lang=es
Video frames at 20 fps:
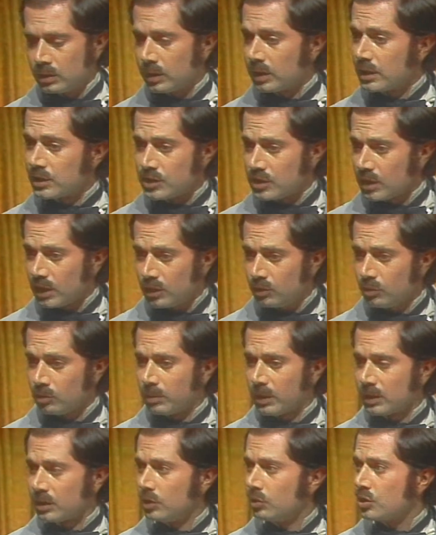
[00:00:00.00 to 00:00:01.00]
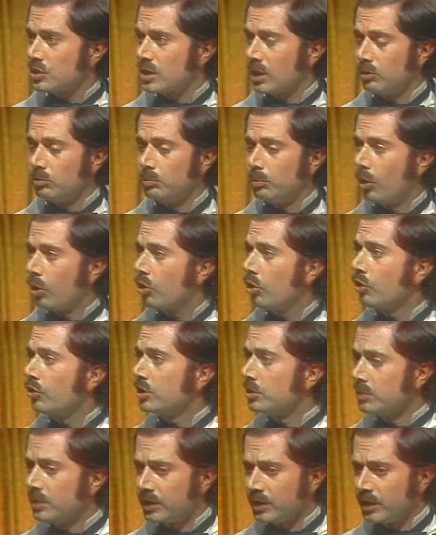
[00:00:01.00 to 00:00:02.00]
Es cierto, el partido está un poco
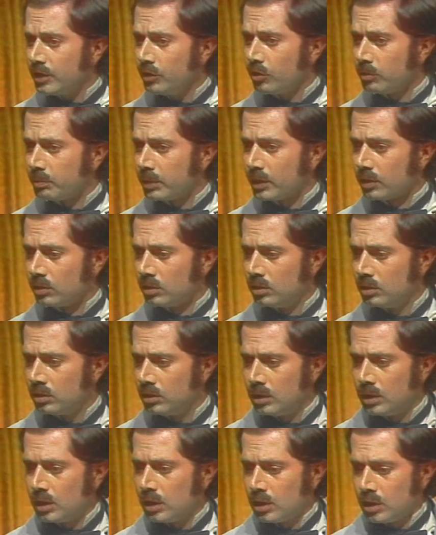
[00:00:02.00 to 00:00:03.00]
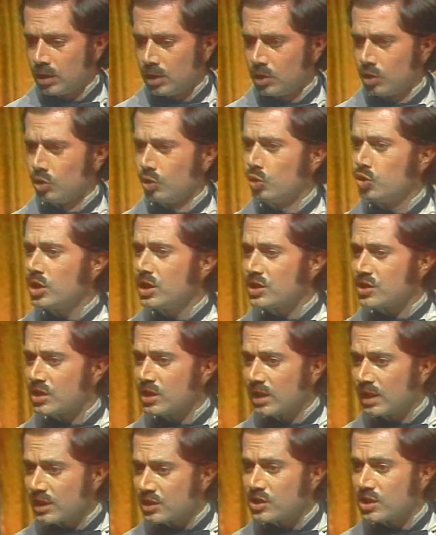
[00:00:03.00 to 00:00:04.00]
dividido, pero Núñez
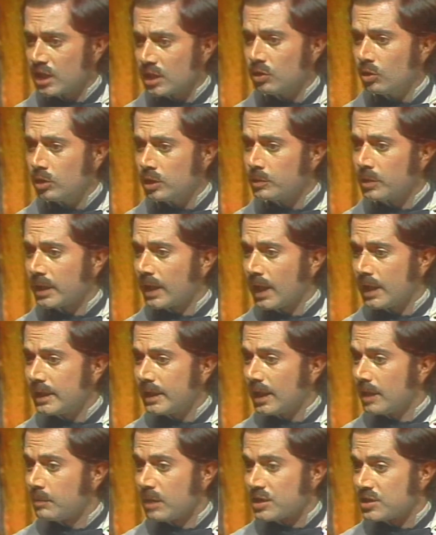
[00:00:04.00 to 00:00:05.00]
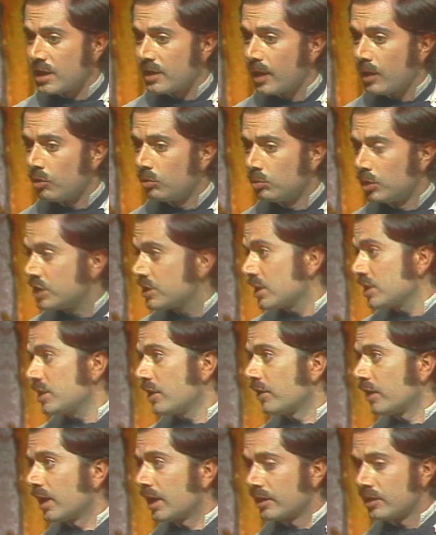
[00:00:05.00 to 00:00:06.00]
sigue siendo liberal y jamás ha dado muestras de
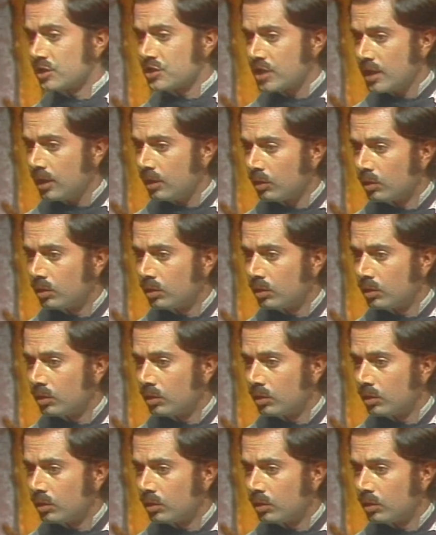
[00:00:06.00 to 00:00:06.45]
dejar de serlo.